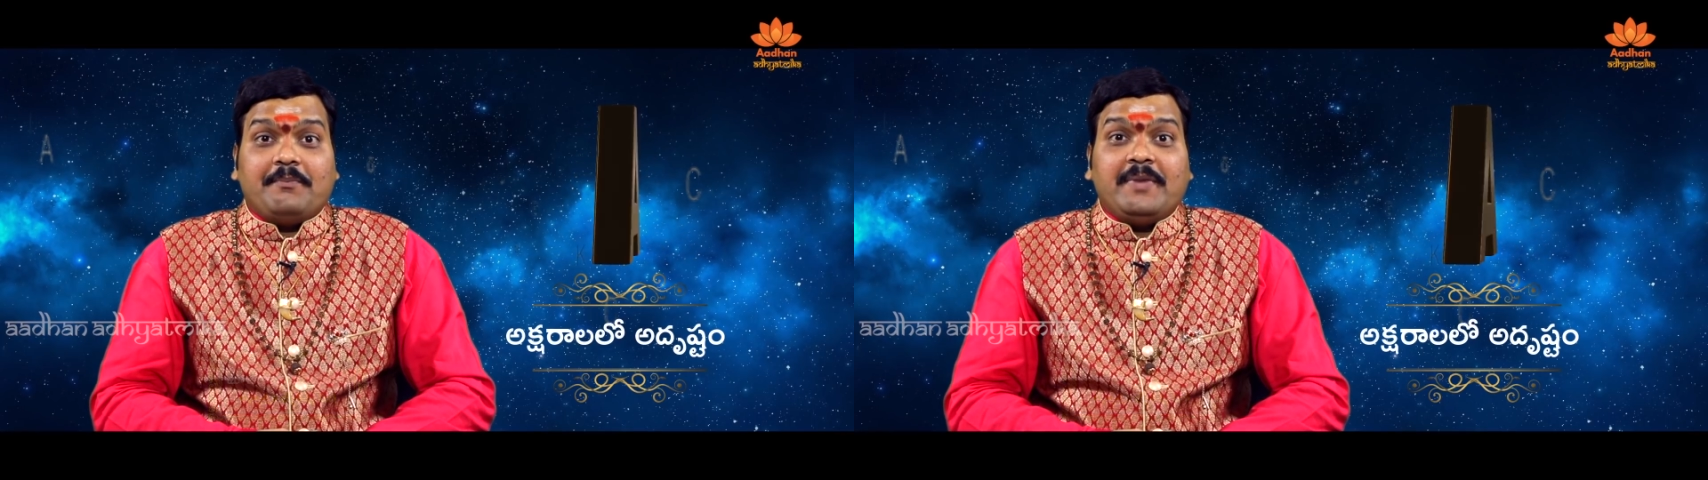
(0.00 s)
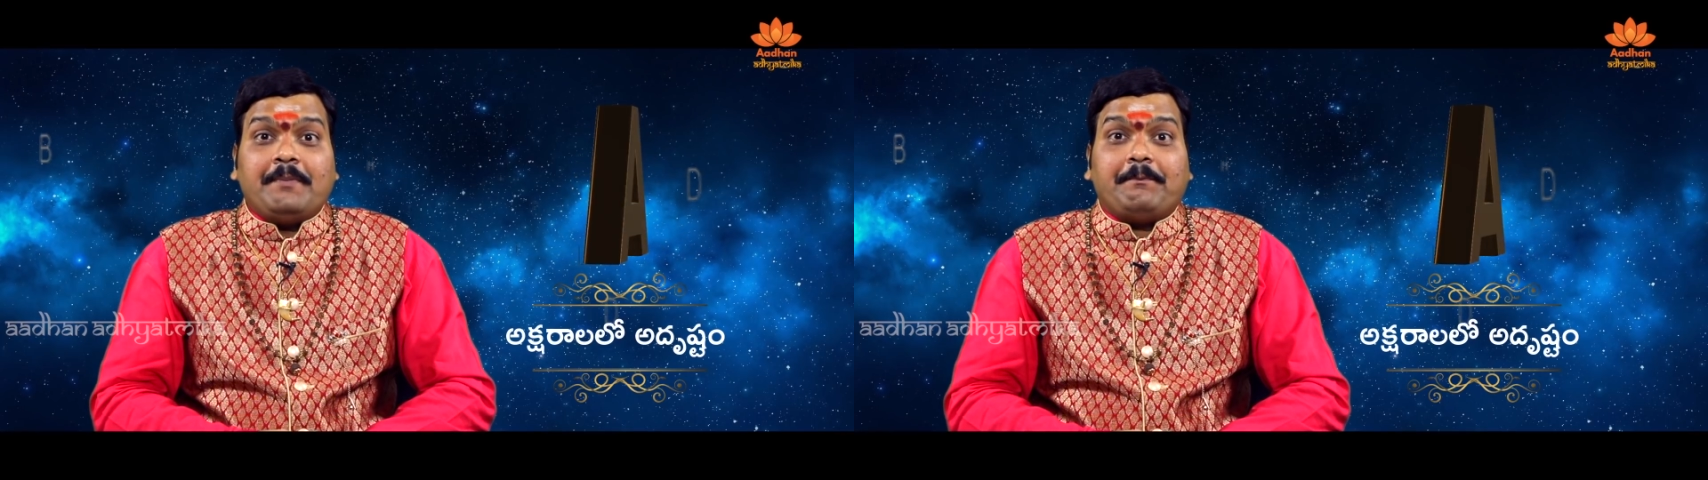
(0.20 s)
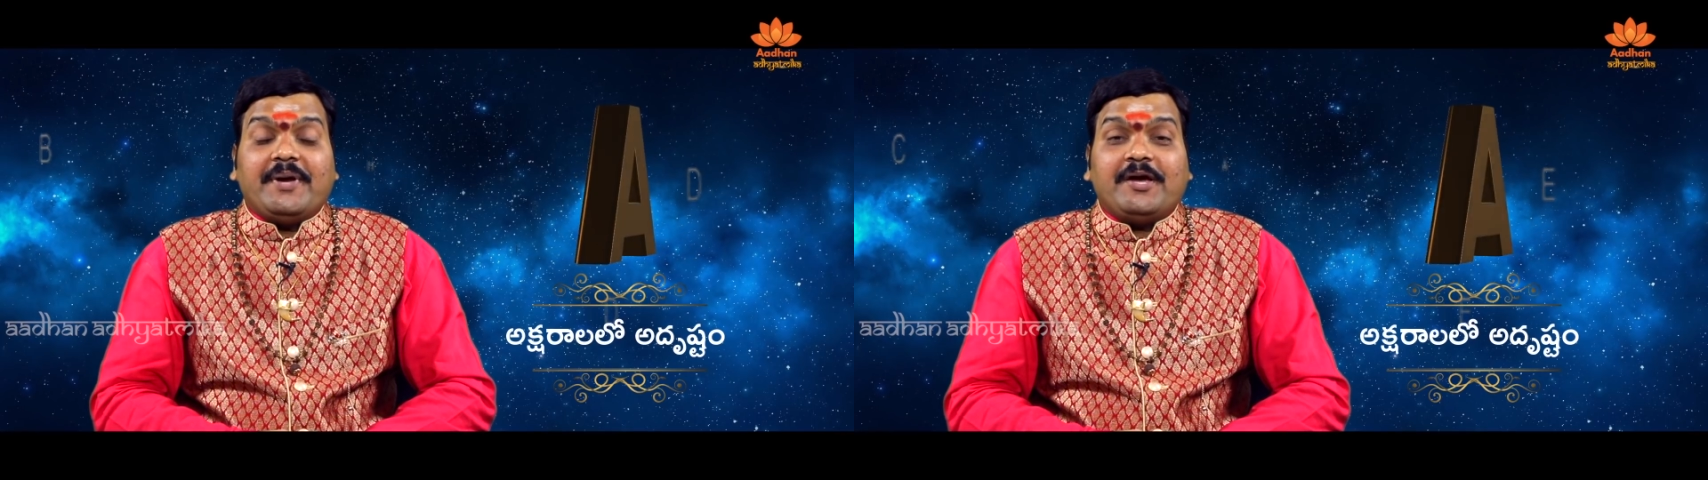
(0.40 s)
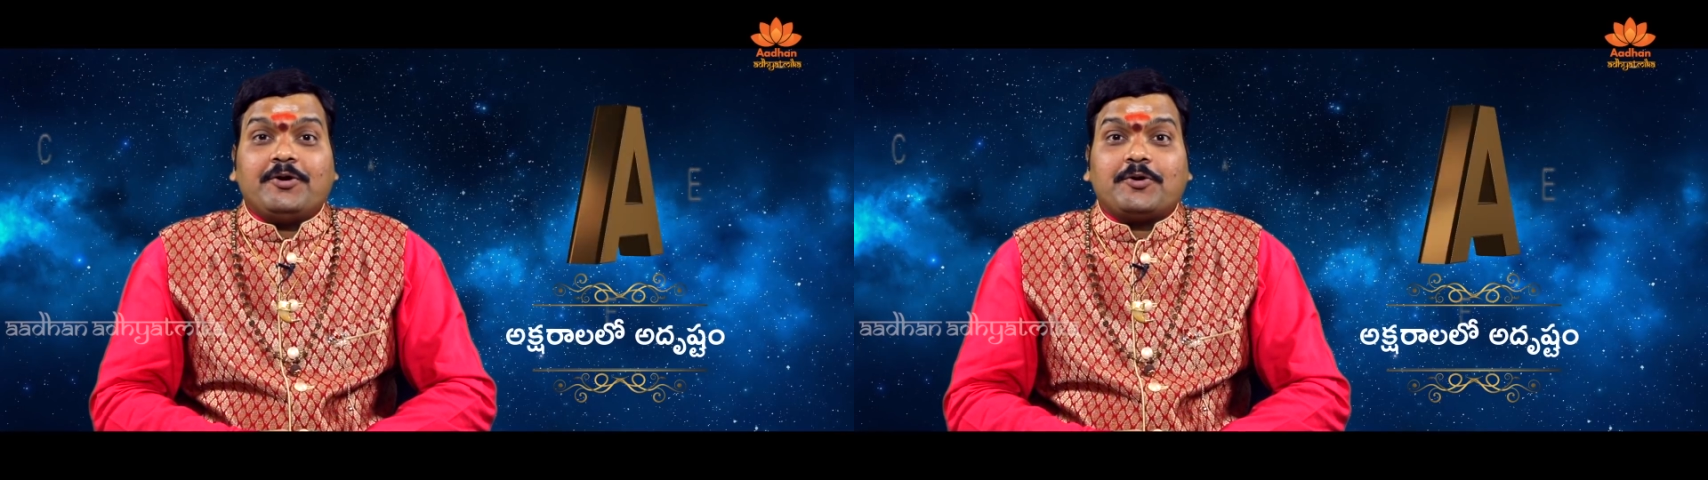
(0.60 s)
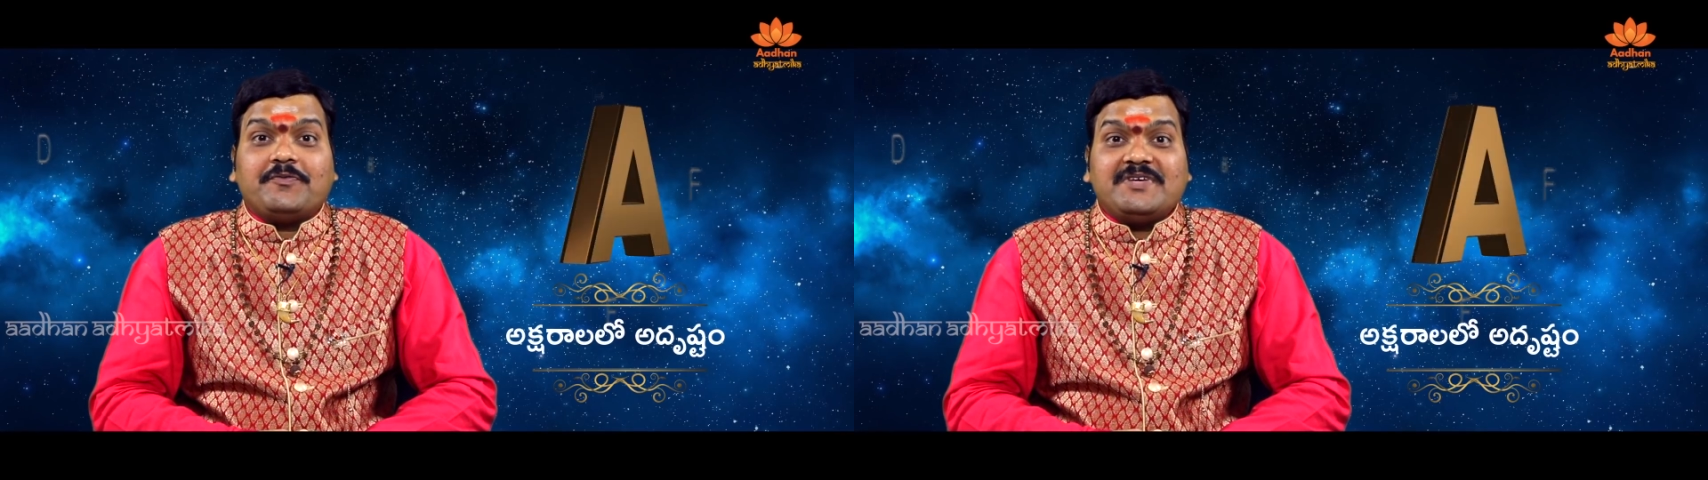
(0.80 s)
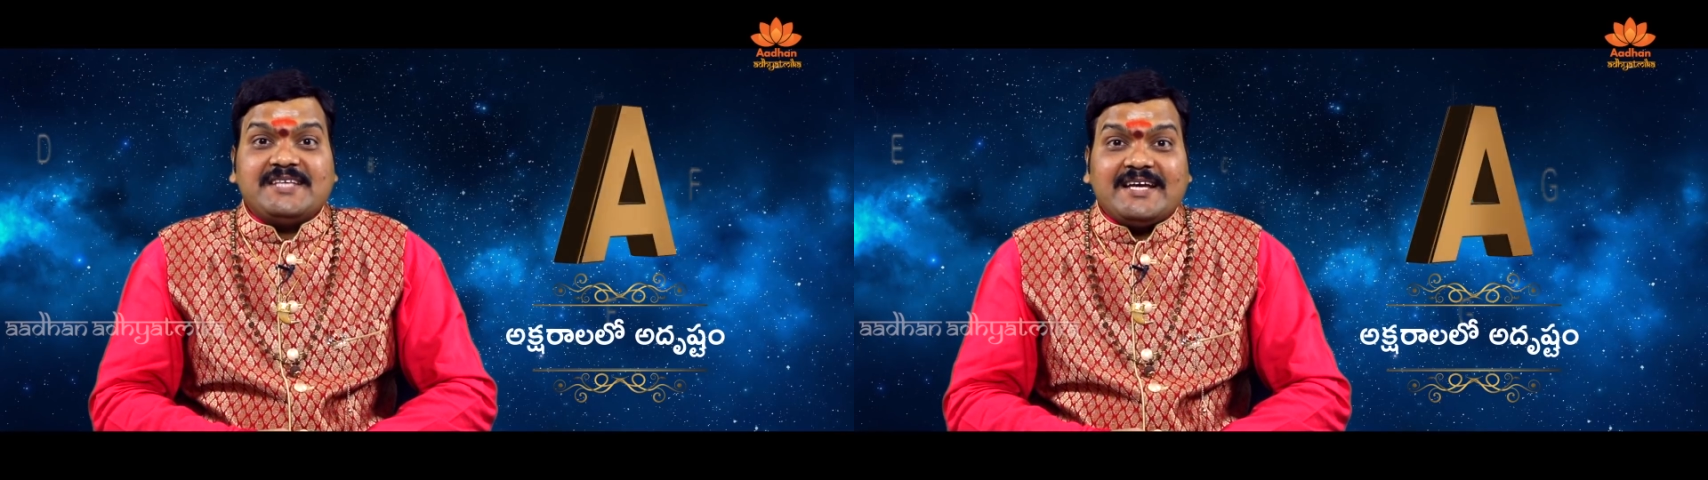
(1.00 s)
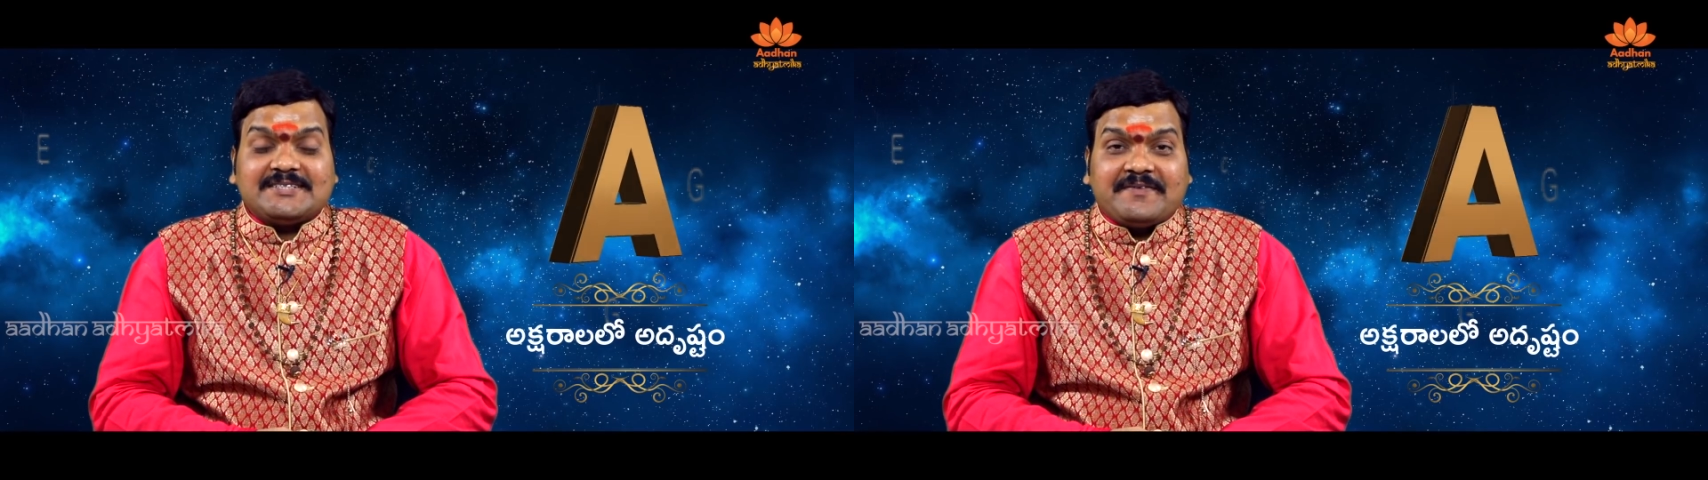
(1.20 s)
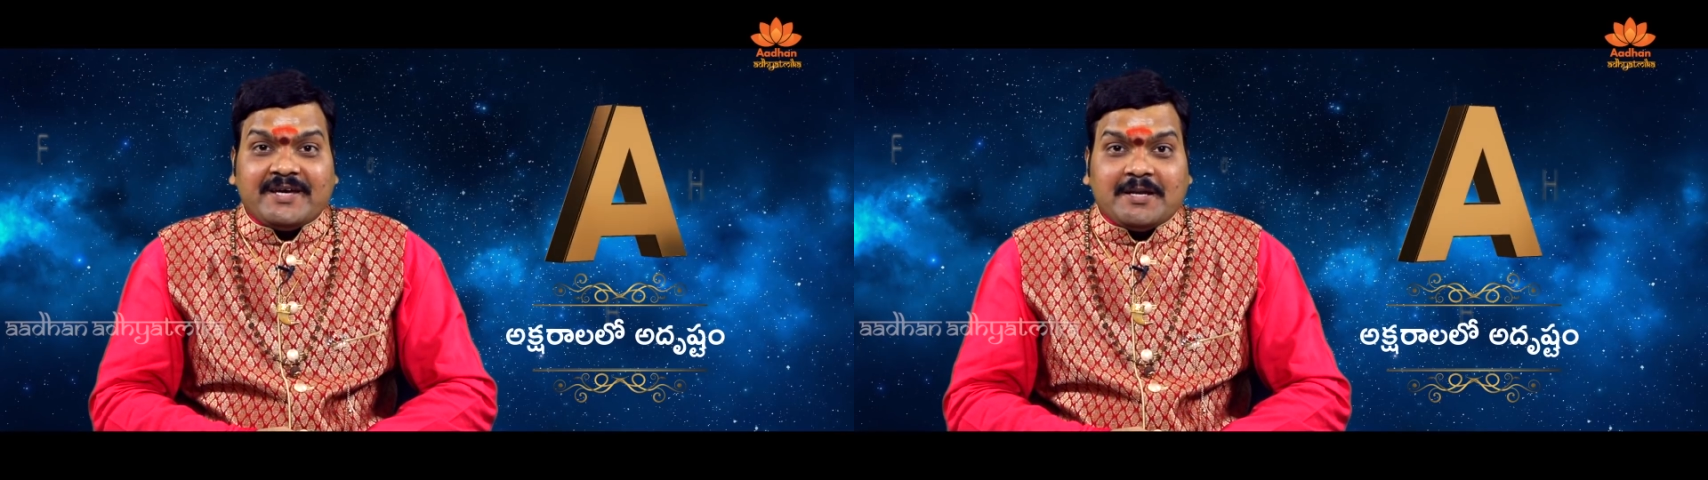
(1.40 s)
మీ పేరుకు
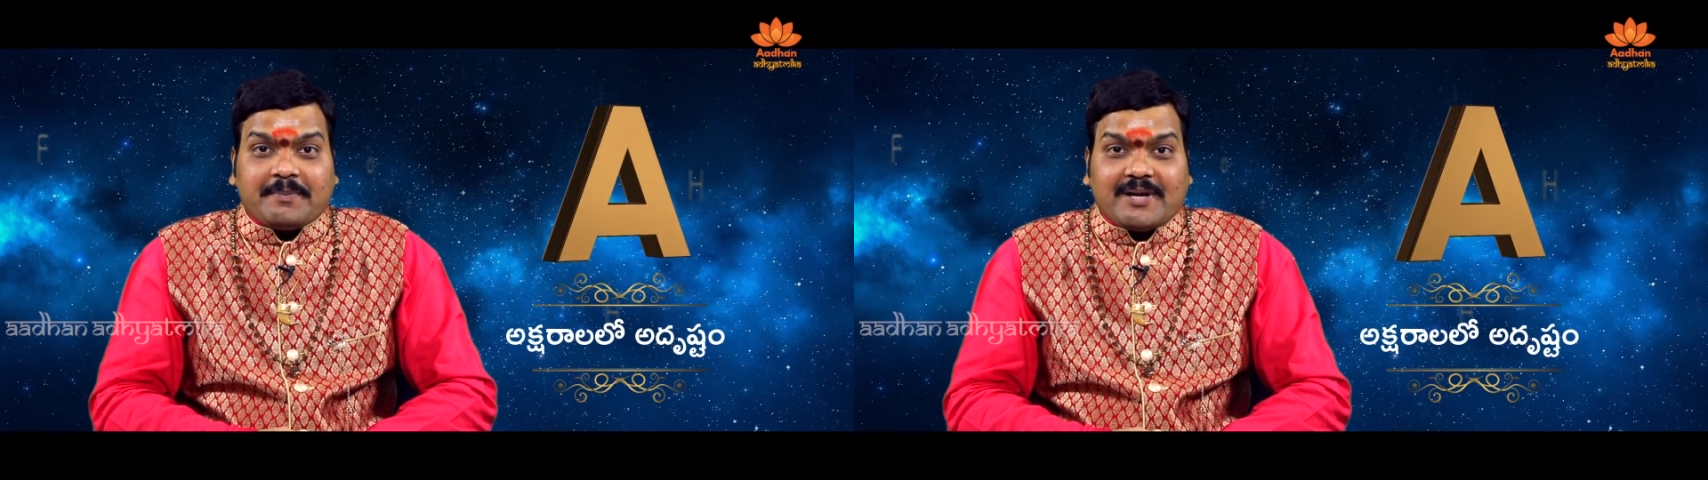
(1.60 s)
విశేషమైన